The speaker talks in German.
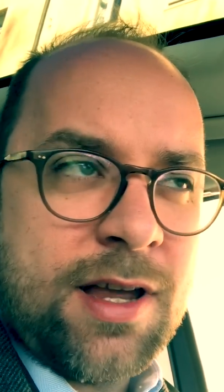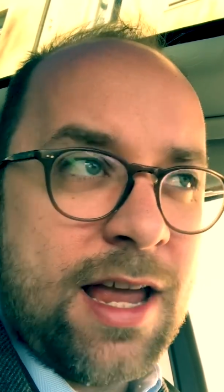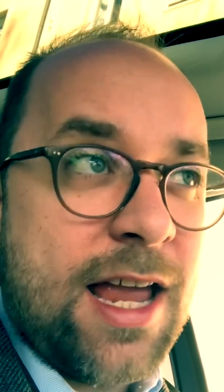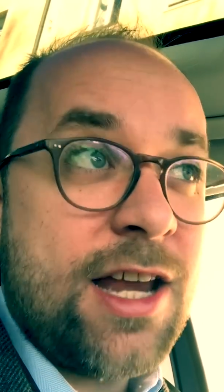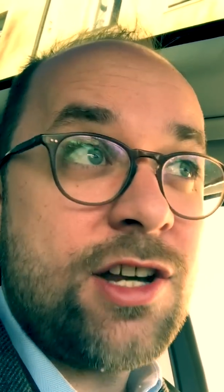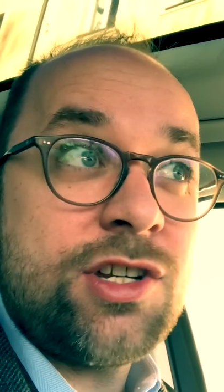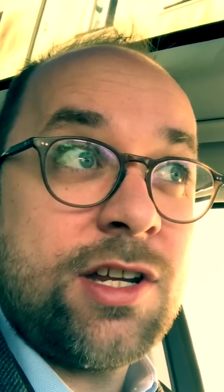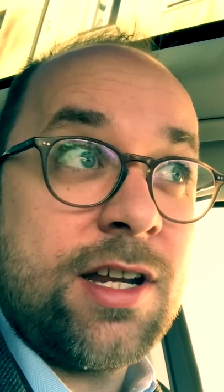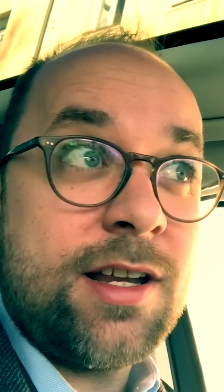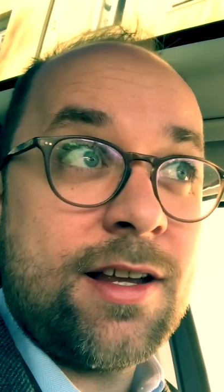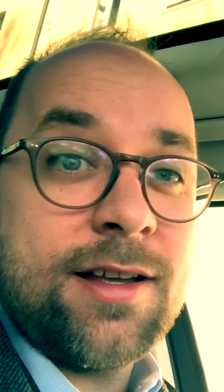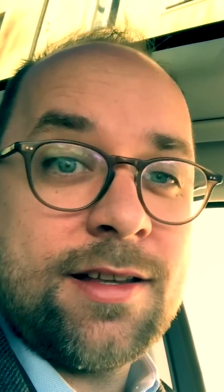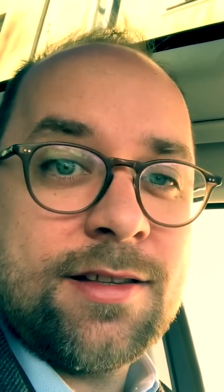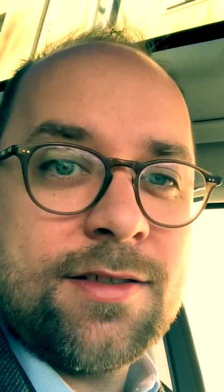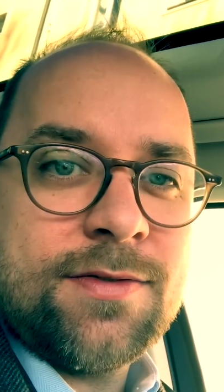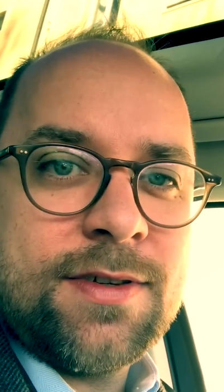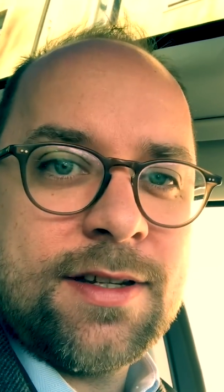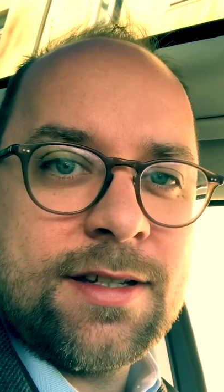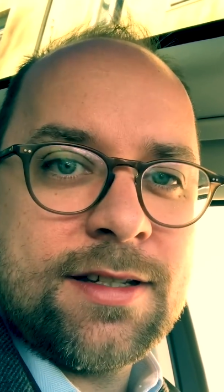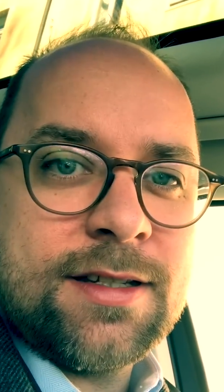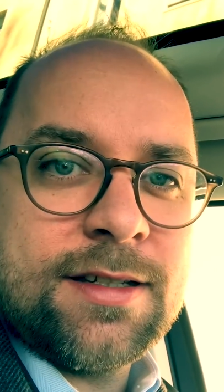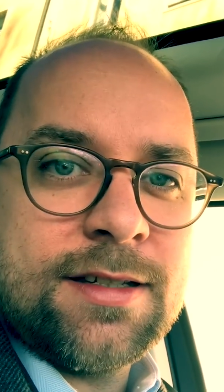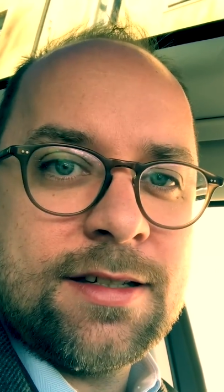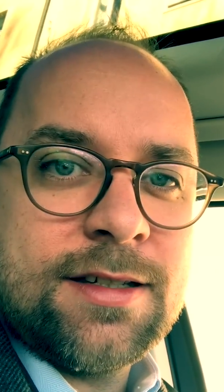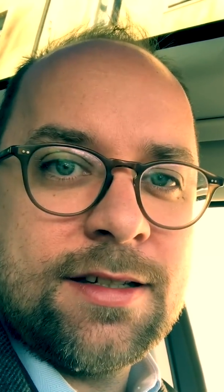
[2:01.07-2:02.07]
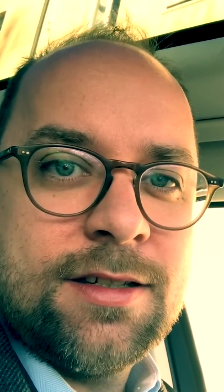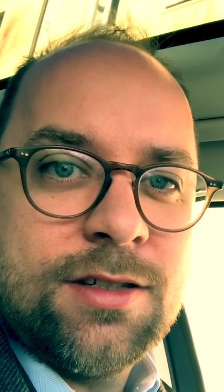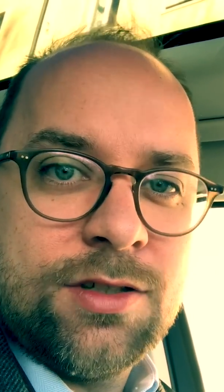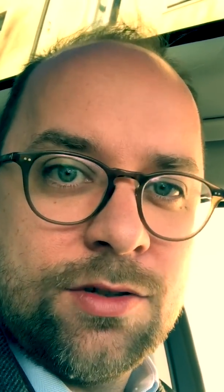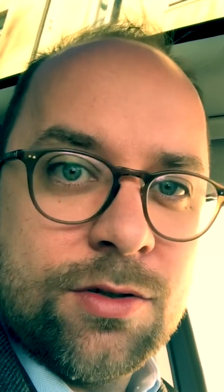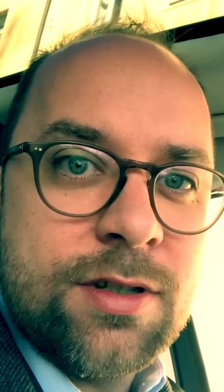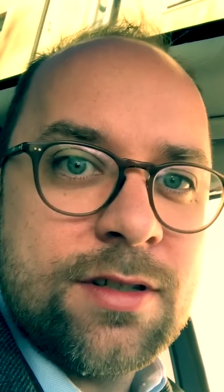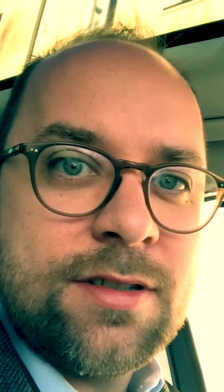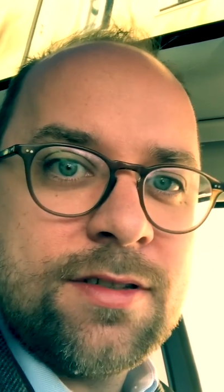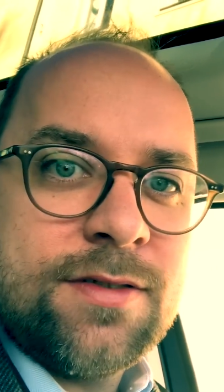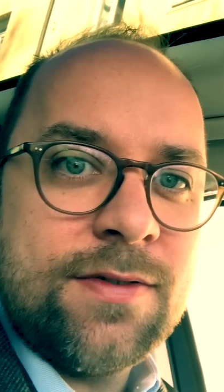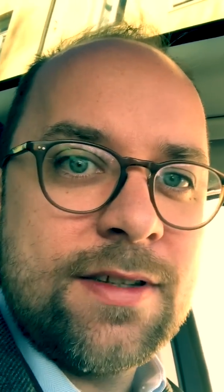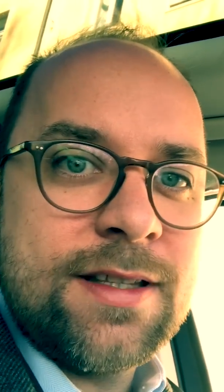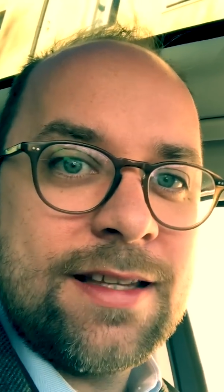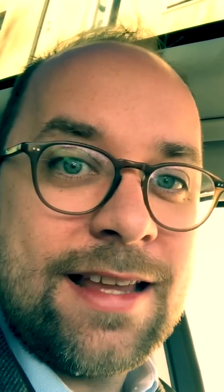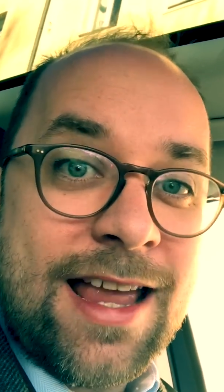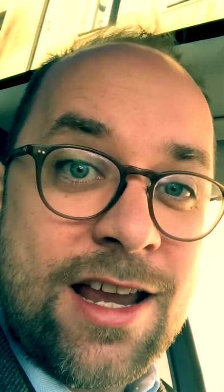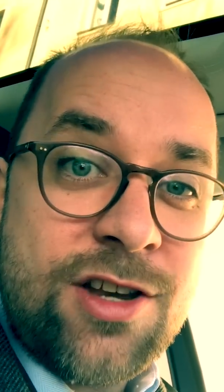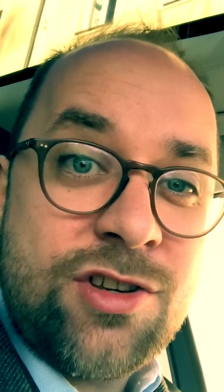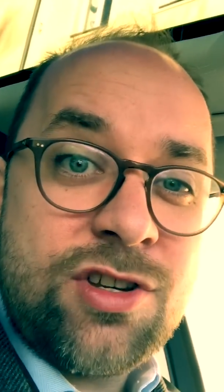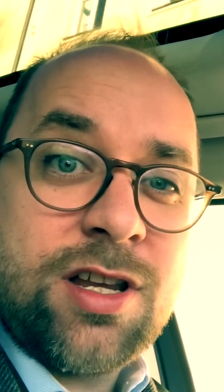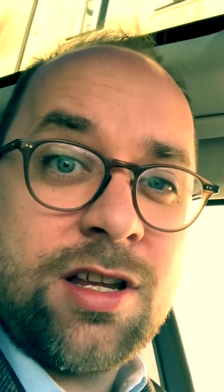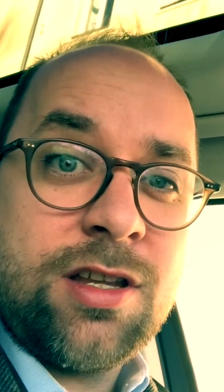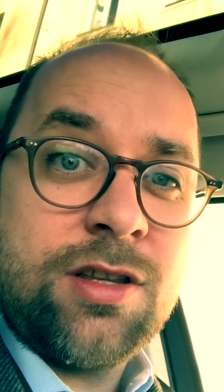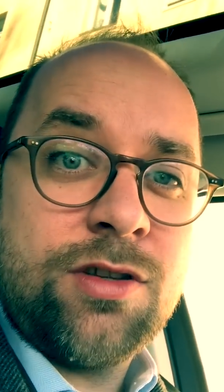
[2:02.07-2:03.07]
Hashtag, ganz wichtig. Juristenwitz.
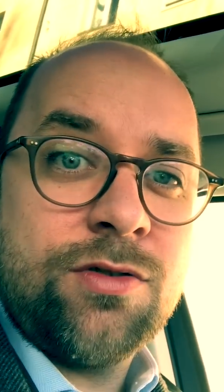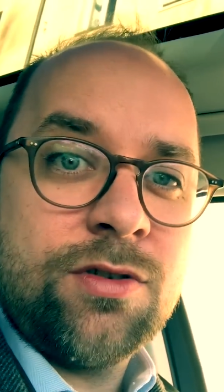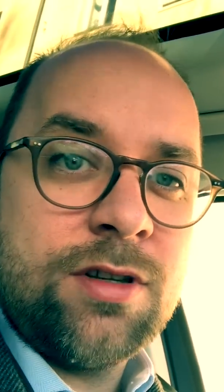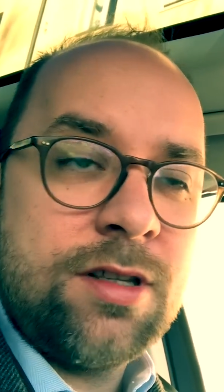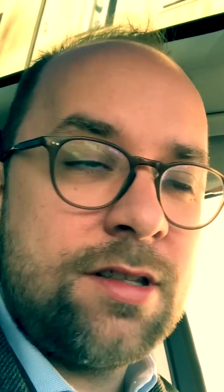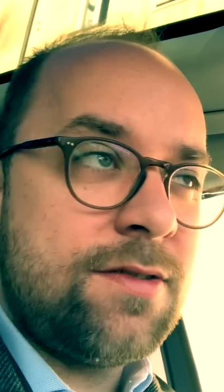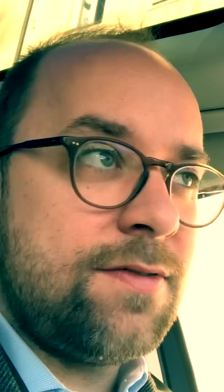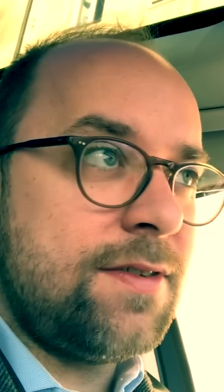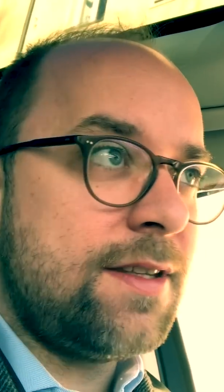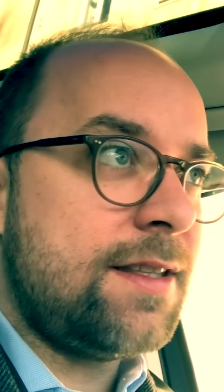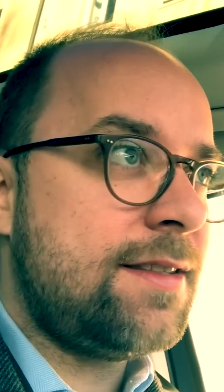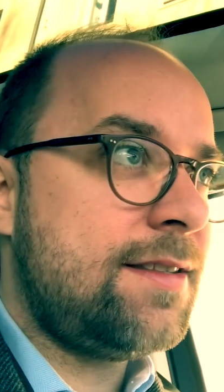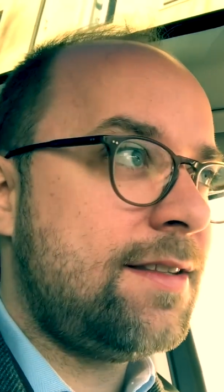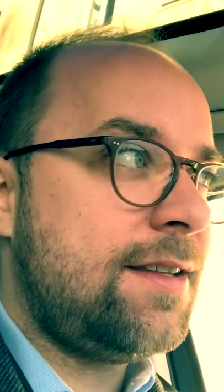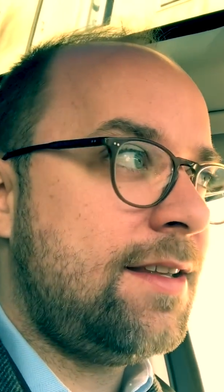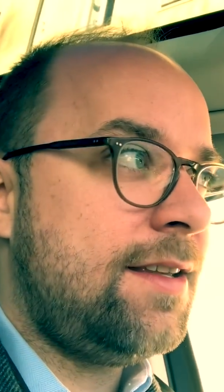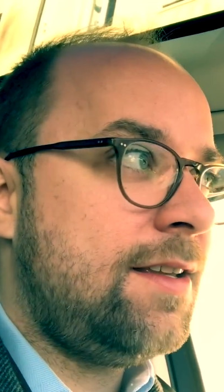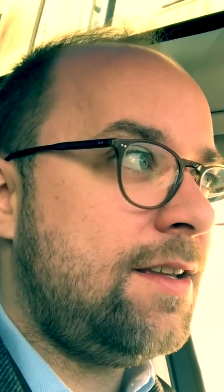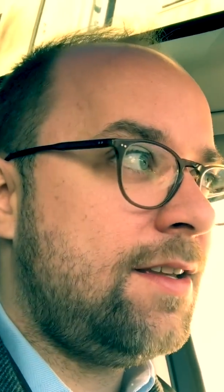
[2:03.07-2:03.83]
Hashtag Juristenwitz.